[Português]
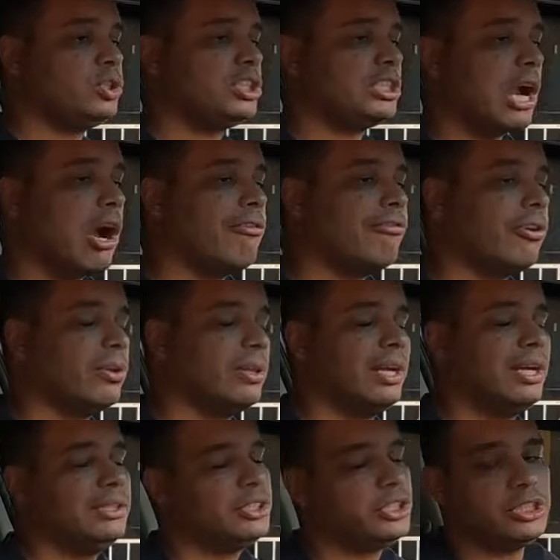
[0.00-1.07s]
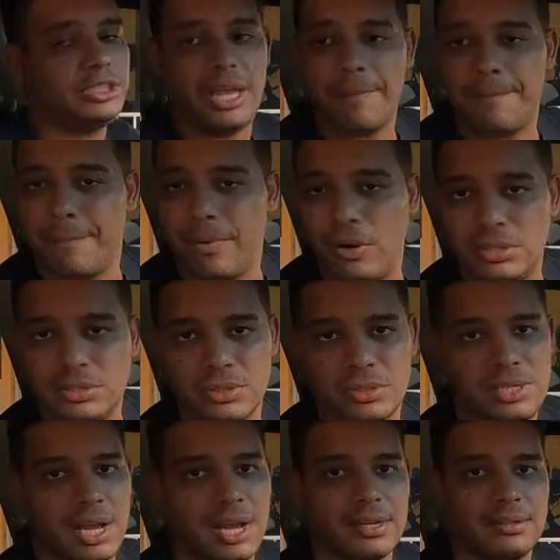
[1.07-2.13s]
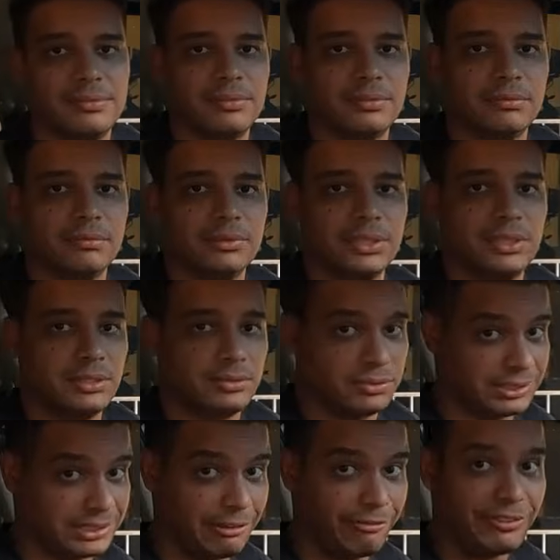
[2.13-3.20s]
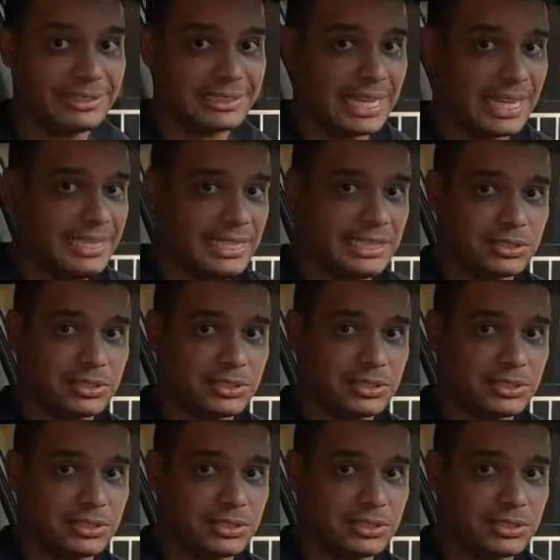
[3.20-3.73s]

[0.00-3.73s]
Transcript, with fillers: puxar o volante e depois olhar. Se você fizer